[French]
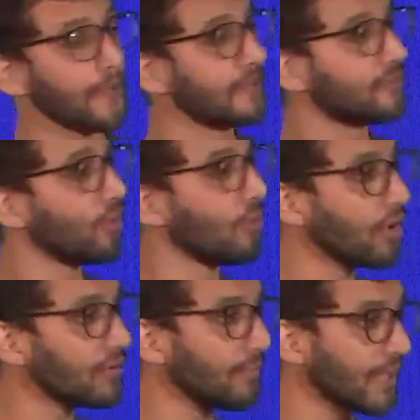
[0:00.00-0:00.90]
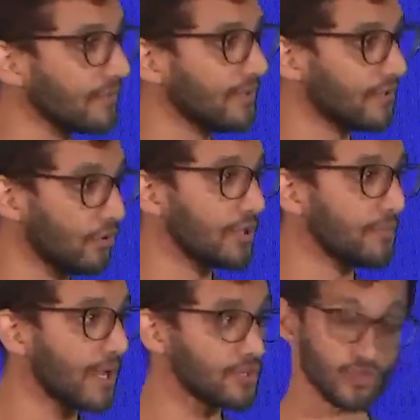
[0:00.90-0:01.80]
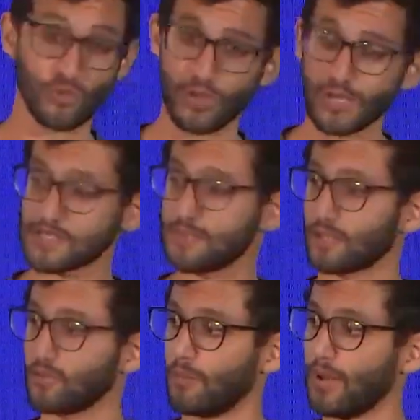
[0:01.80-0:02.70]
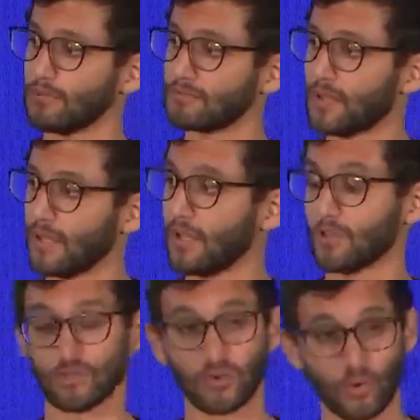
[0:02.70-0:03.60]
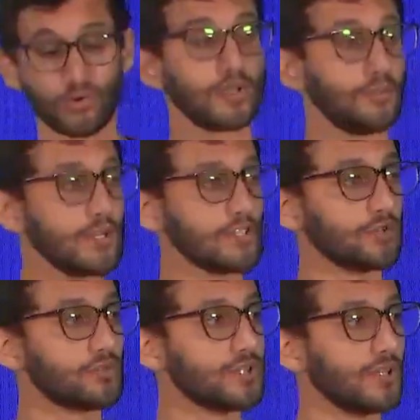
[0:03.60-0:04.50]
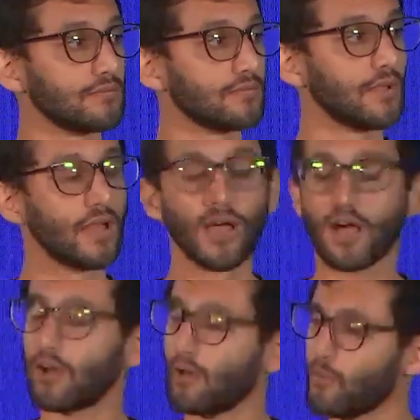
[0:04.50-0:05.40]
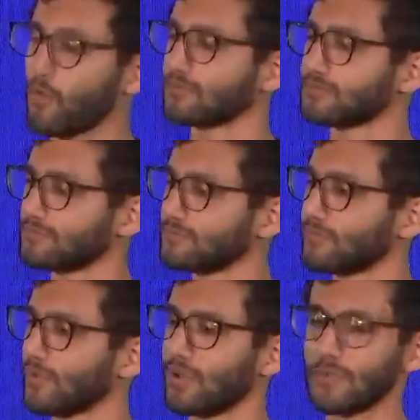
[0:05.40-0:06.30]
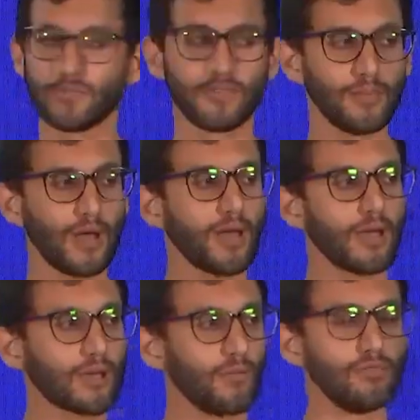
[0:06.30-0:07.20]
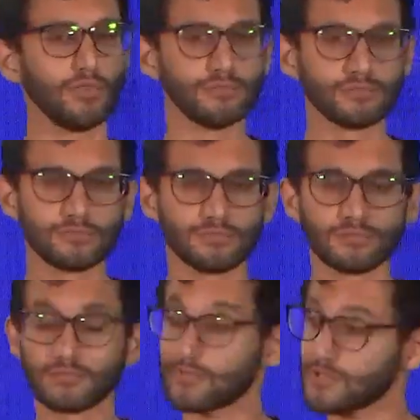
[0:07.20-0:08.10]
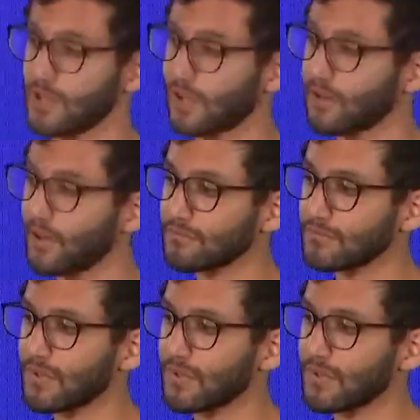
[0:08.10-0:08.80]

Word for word: Et si au moins une partie de l'image ne les respecte pas, j'en conclus que l'image est retouchée. Alors moi, les petits malins comme vous, je les connais.